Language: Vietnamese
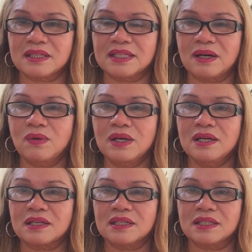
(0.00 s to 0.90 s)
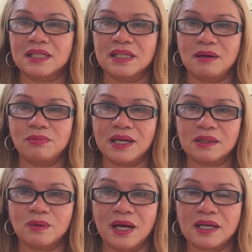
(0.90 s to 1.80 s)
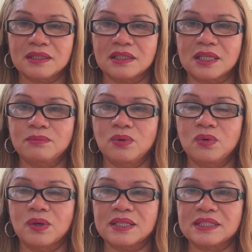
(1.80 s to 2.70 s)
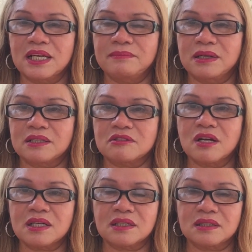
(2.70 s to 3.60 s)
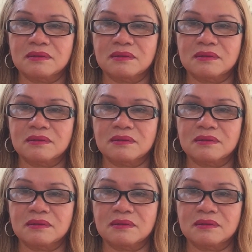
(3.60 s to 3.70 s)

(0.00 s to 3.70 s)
chị nấu cái đông khách quá bây giờ chị mua luôn cái xe mà truck